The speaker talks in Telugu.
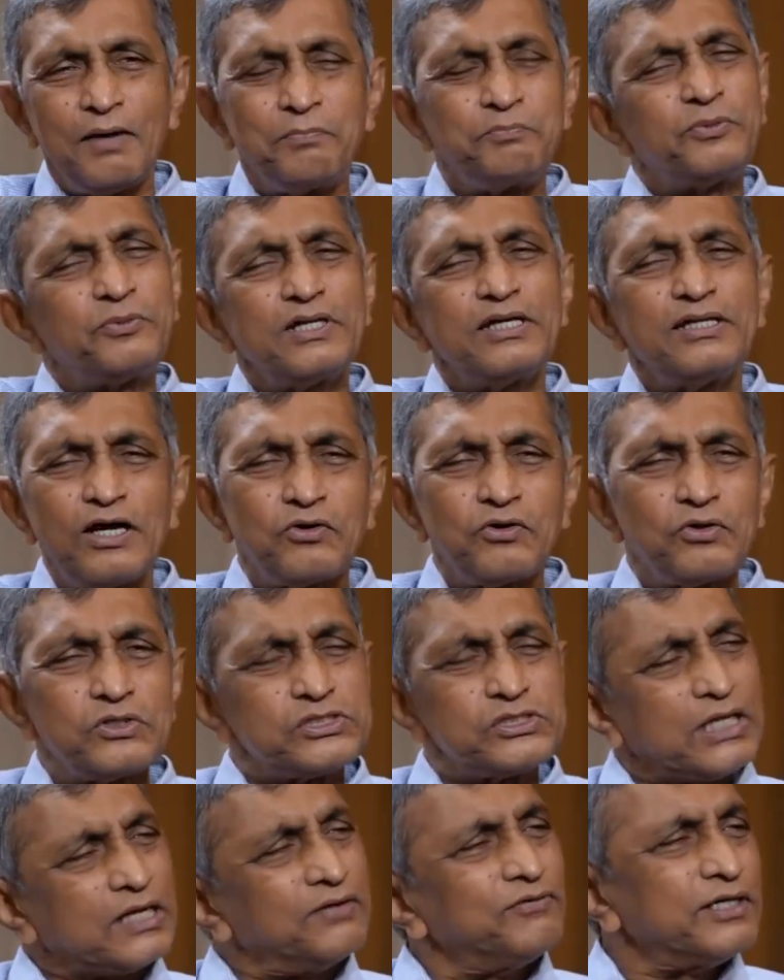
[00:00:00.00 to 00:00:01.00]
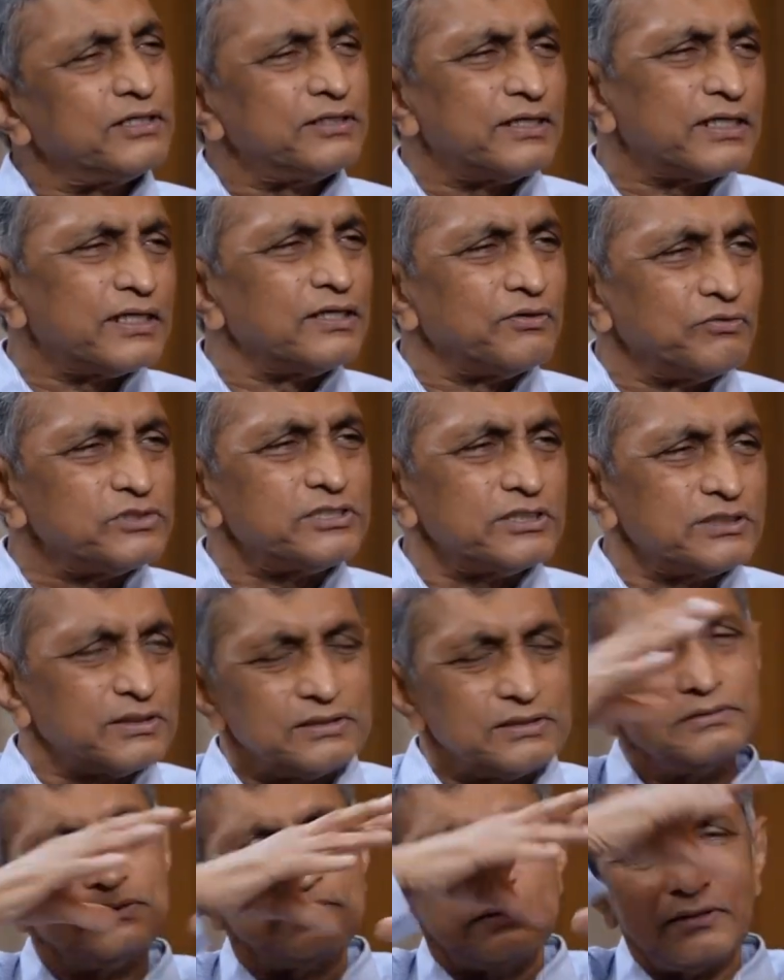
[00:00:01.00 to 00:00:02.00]
అప్పుడే నాకు స్థిరమైన నిర్ణయం వచ్చింది
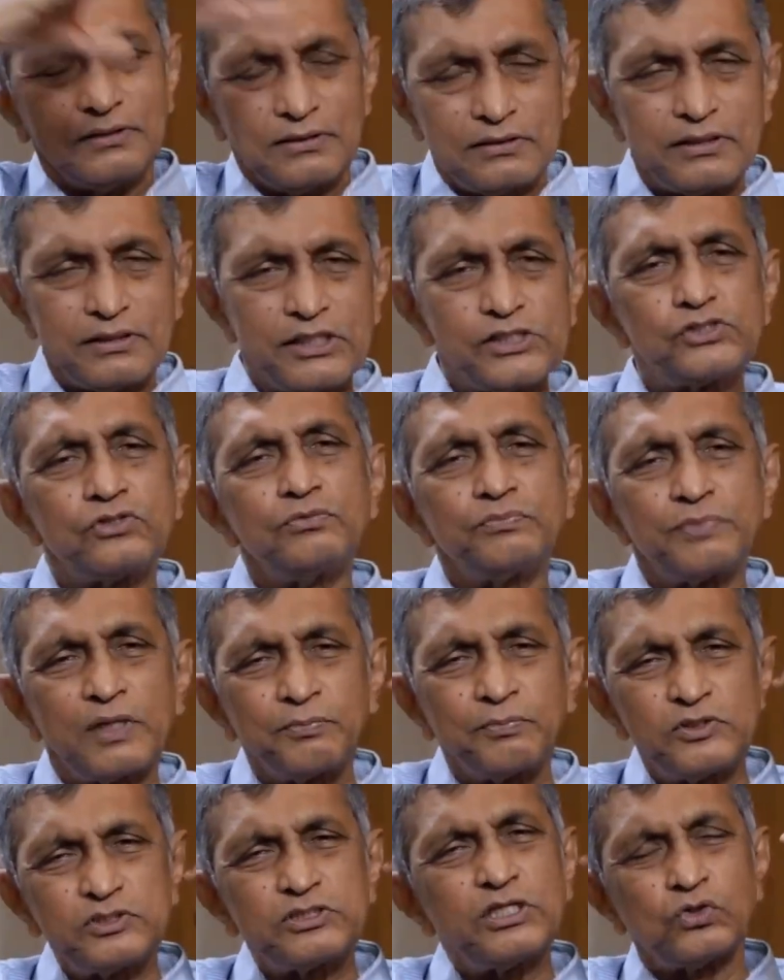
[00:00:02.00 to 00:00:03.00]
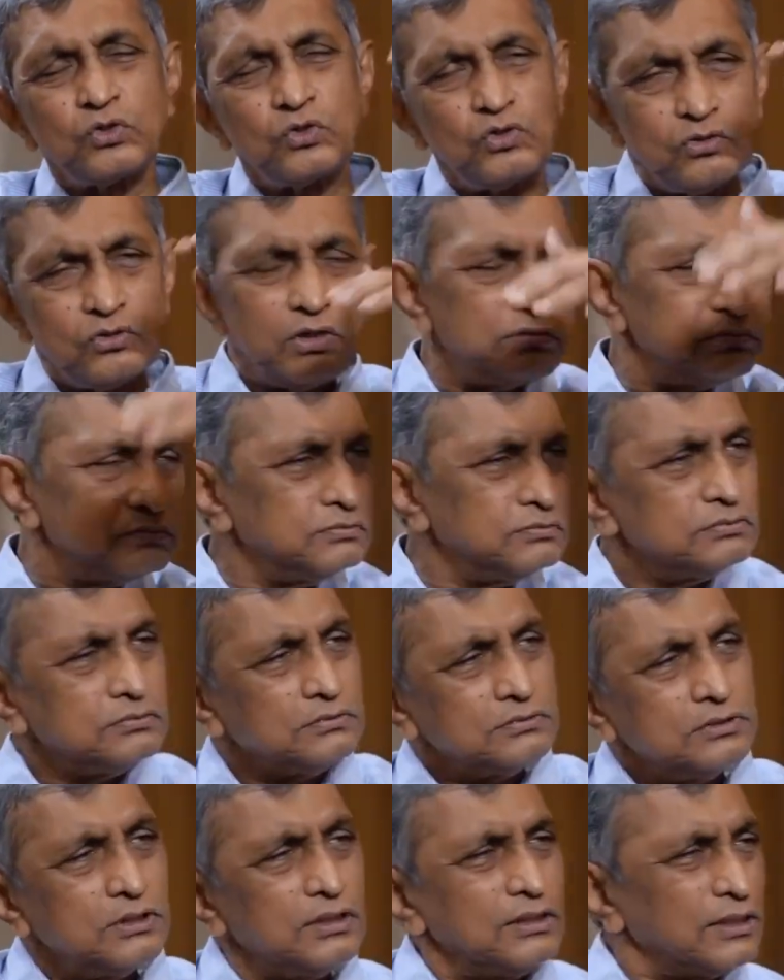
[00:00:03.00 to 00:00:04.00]
దేశం ప్రపంచం ఎందుకో
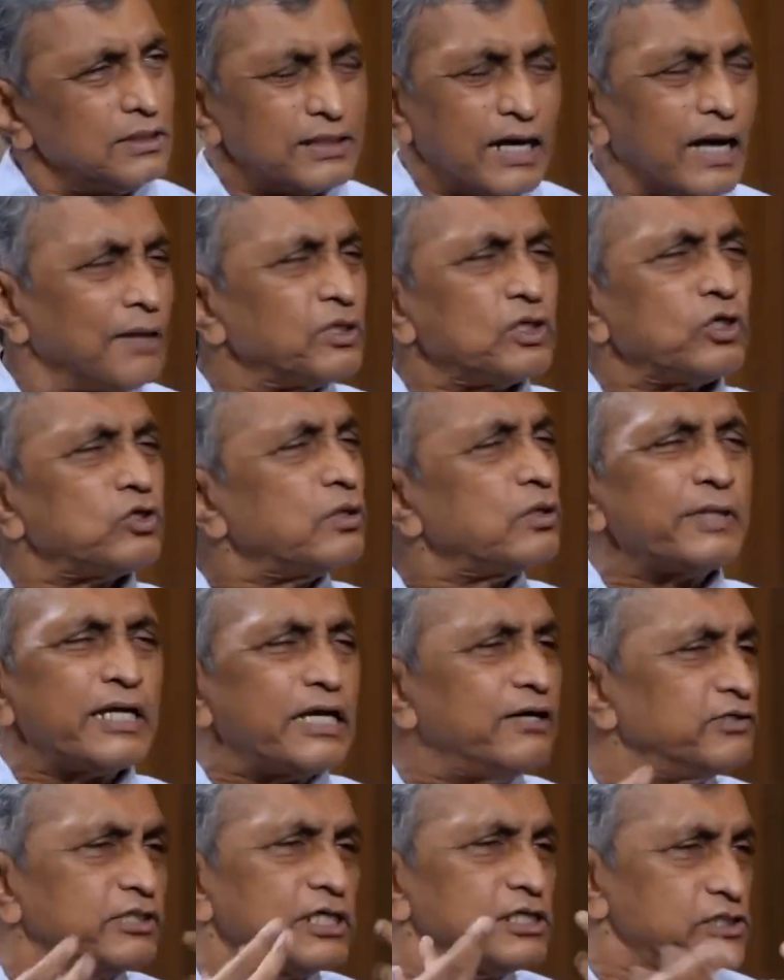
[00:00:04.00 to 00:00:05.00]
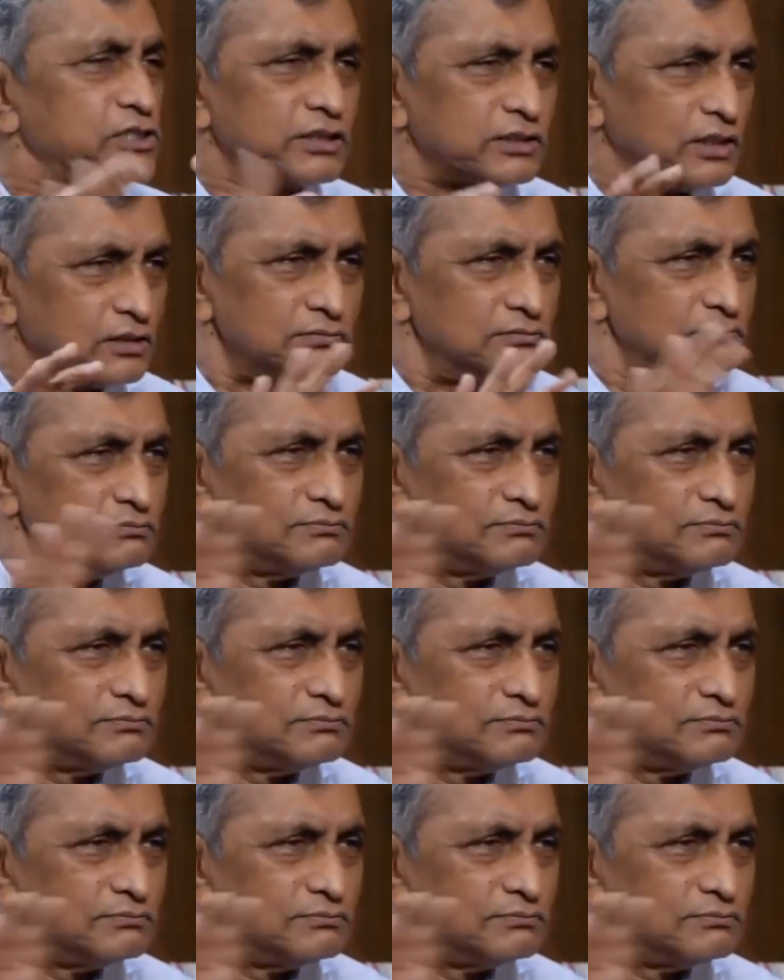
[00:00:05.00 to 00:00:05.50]
గ్రామంలో ఉన్నప్పుడు ఏమీ తెలిసేది కాదు